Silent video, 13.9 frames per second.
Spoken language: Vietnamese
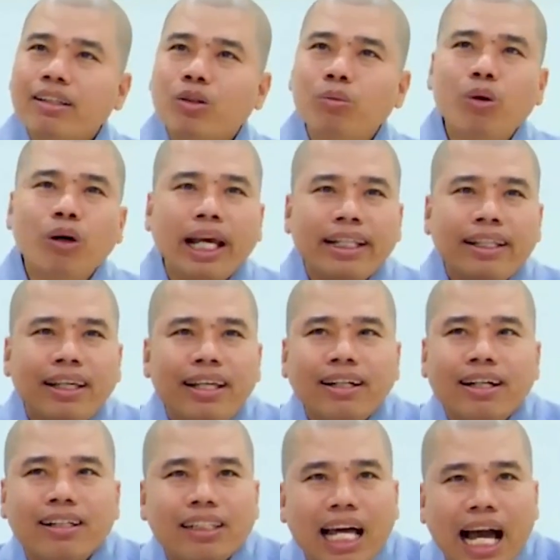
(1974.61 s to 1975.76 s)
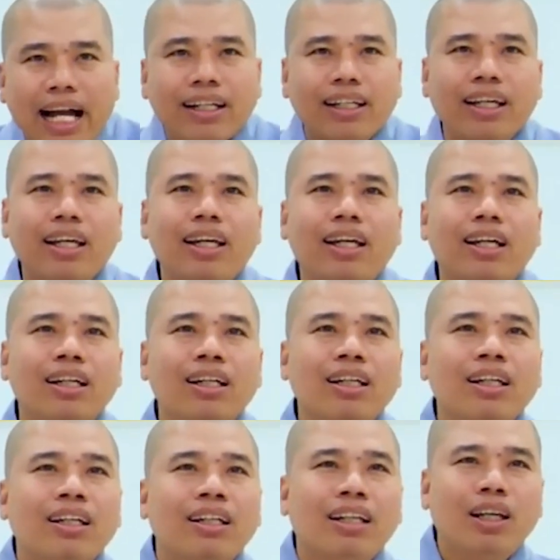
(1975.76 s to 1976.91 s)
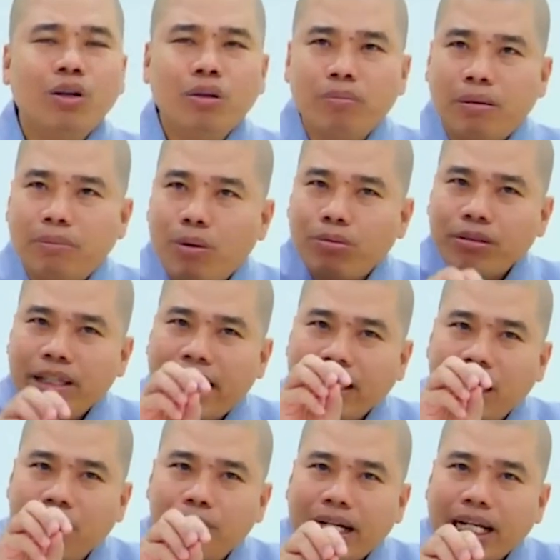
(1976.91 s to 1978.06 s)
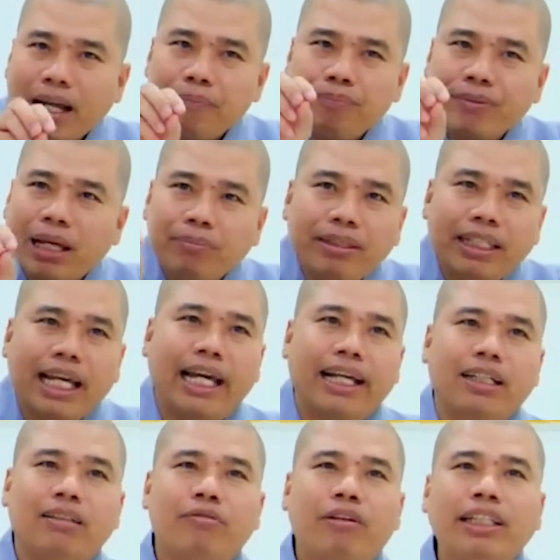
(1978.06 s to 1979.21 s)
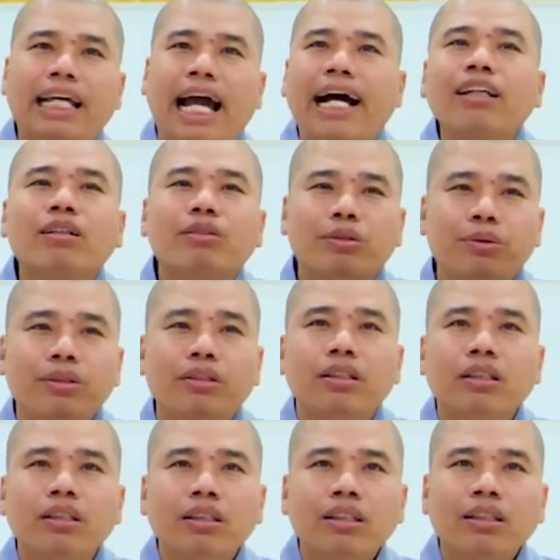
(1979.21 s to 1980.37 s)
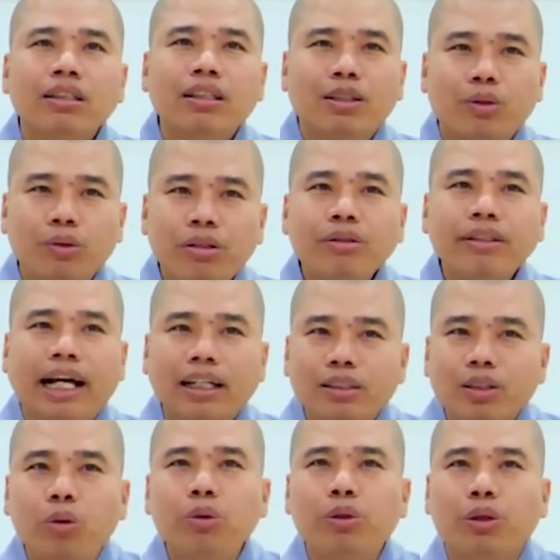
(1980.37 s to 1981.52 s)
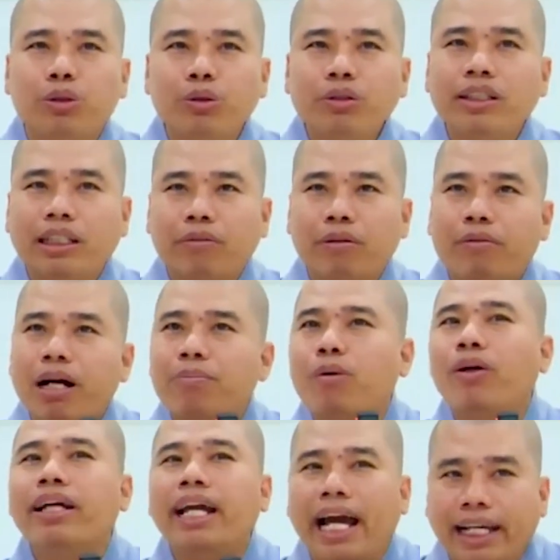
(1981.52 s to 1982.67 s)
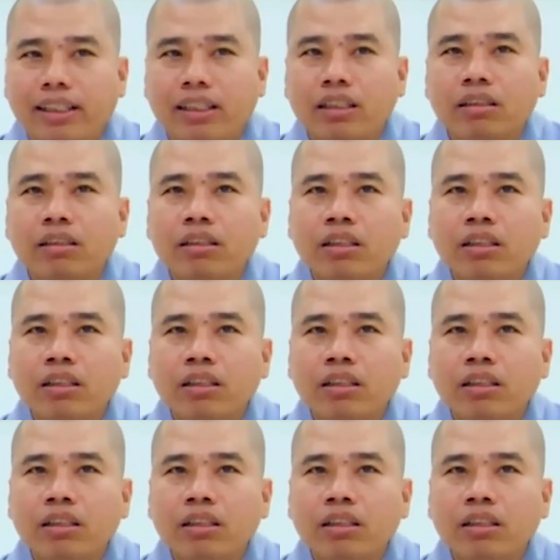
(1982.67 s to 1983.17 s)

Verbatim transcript: Tôi muốn lấy thế giới cực lạc kìa. Nếu mà một gia đình mà 500.000 phải trả cho tôi, vì tôi hướng dẫn tu rồi tôi chia sẻ Phật pháp mỗi ngày nữa.